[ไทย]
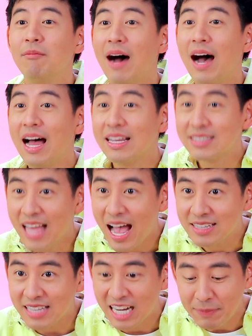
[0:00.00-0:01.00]
มาส
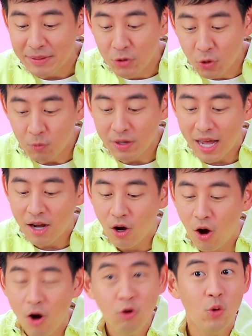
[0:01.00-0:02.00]
ร้างสรรค์ให้เป็นรูปร่าง
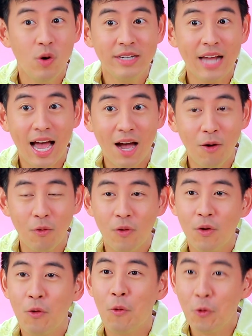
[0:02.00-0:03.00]
ของดวงดาว
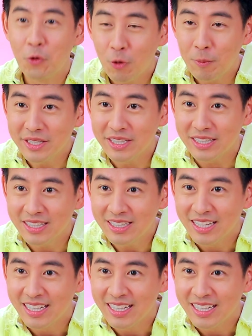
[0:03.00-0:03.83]
รวมไปถึง